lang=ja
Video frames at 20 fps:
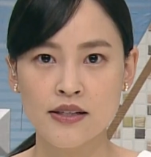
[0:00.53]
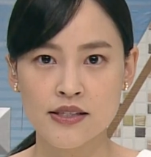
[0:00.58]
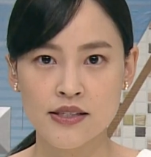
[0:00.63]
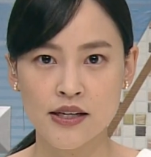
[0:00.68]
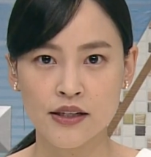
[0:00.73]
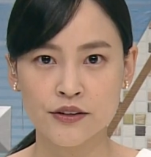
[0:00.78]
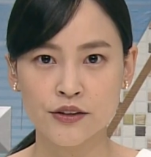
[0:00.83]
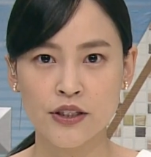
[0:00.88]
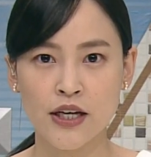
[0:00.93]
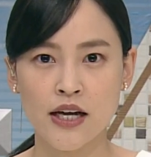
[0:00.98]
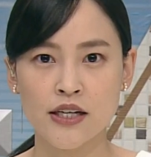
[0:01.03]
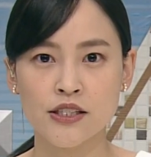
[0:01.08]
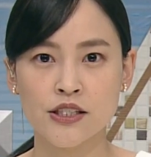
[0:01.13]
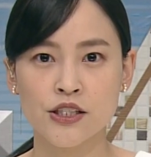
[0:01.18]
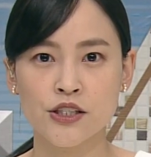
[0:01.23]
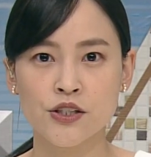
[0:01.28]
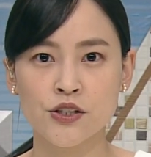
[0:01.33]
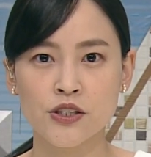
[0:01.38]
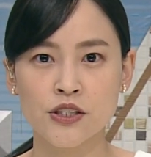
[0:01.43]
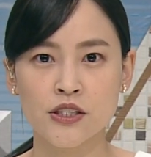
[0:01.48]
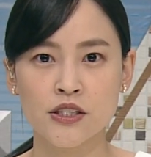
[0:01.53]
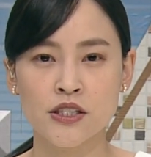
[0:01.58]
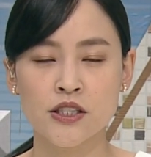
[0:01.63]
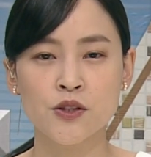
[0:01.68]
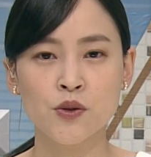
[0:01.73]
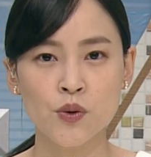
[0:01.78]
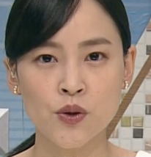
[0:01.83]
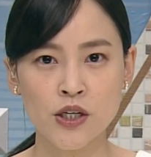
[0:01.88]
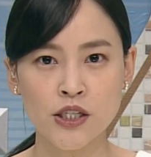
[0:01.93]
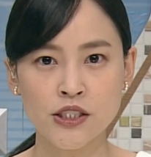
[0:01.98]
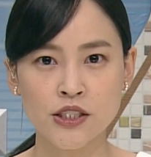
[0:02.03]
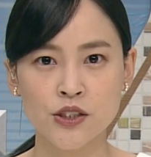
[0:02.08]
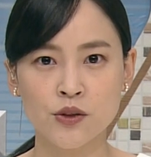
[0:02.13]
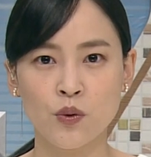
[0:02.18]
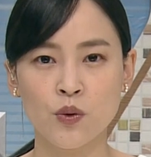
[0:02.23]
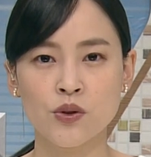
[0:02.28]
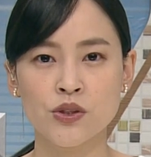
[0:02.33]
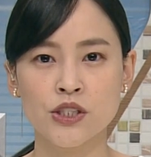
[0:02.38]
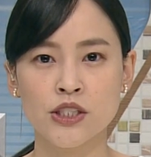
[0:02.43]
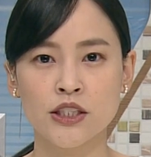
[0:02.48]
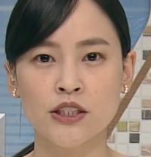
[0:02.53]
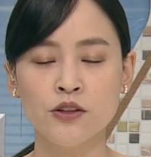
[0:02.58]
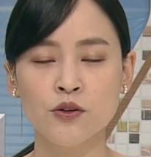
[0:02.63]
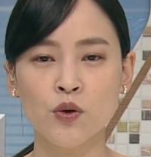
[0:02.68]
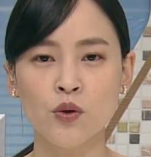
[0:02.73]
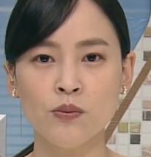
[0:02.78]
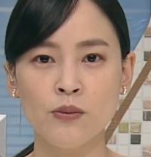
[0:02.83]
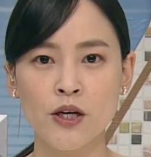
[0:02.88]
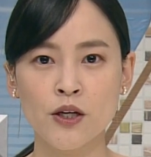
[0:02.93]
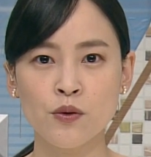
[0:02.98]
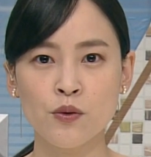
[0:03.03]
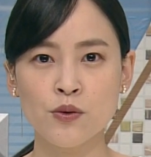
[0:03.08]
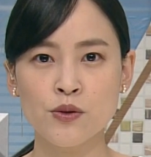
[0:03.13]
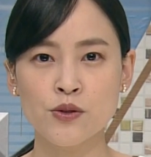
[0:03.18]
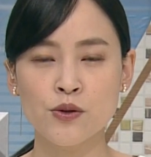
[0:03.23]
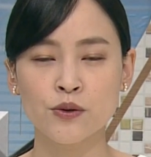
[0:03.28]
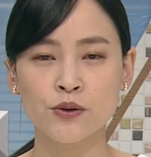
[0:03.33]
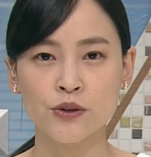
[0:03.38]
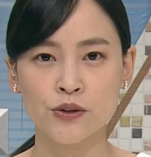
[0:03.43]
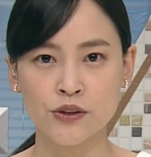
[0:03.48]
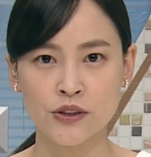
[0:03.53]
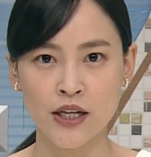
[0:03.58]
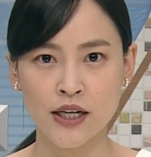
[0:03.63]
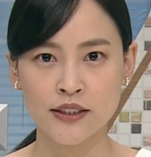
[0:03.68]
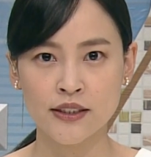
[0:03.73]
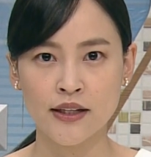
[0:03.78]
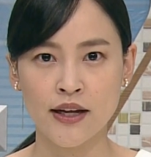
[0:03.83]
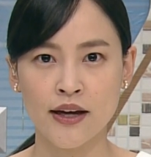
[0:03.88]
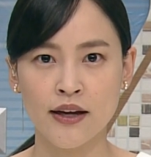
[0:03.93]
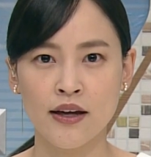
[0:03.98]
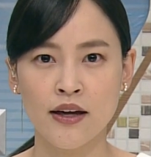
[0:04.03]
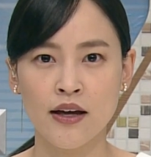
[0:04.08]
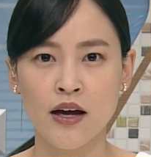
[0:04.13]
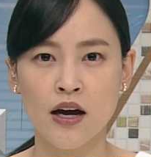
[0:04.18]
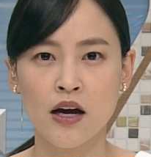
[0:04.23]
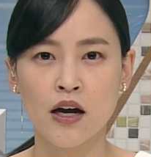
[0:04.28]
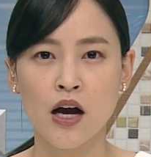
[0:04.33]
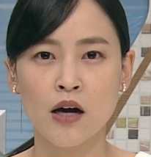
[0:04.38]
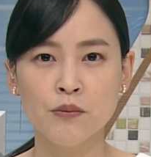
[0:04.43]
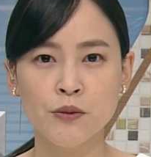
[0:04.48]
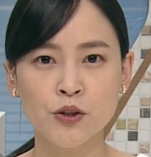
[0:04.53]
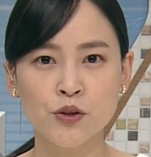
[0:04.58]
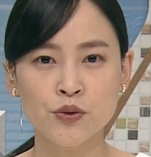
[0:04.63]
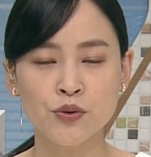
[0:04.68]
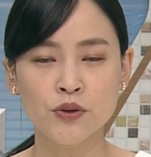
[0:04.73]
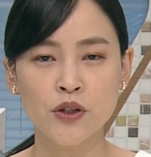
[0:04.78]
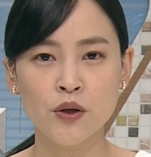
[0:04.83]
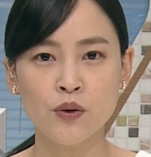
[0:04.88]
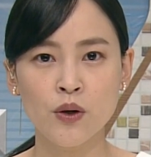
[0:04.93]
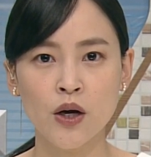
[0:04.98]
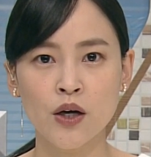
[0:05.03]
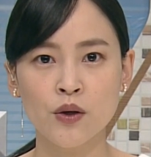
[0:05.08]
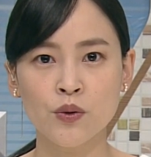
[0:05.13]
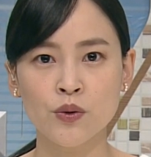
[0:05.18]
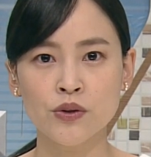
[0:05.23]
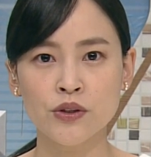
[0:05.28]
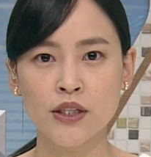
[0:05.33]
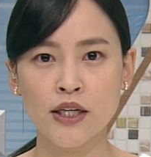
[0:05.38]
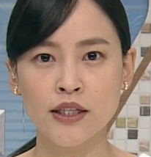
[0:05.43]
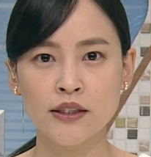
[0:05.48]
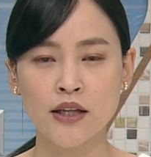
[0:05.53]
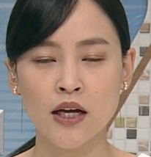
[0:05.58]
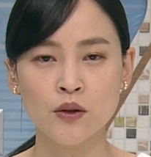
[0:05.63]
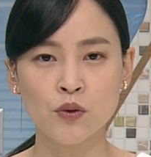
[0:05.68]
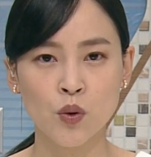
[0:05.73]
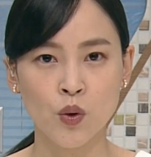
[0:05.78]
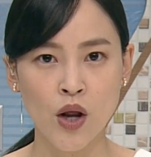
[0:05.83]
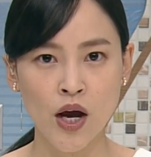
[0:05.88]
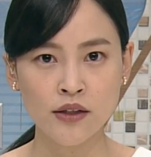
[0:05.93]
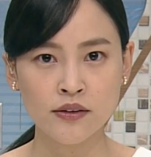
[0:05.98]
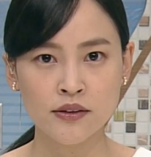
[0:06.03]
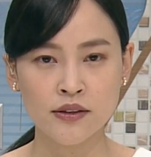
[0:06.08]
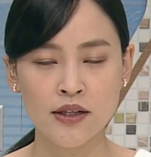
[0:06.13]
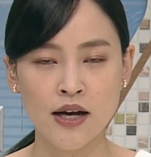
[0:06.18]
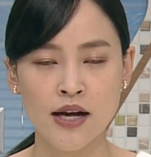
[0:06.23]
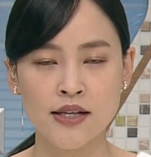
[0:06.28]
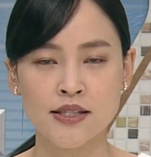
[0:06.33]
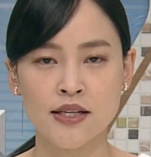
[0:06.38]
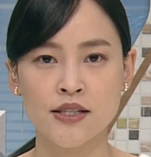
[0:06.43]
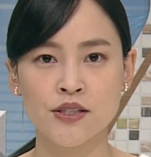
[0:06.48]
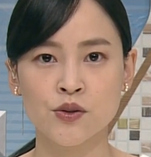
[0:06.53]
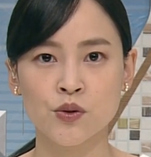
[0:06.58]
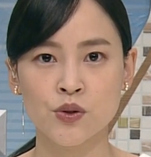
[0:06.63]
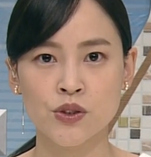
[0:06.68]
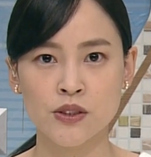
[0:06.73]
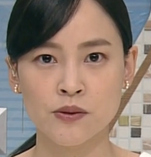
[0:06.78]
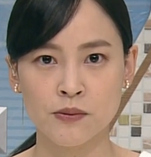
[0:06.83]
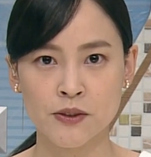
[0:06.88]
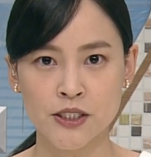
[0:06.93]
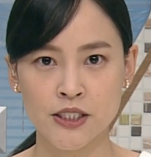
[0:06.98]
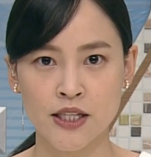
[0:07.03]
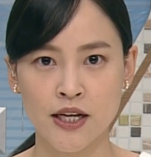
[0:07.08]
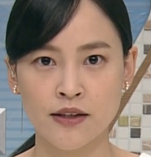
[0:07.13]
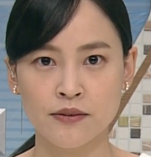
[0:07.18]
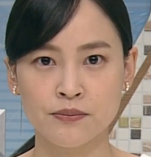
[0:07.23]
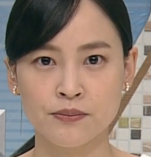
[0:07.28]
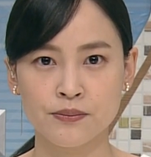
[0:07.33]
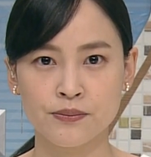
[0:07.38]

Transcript: 昨夜静岡市の新東名高速下りで紙の札を運んでいたトラックが全焼しました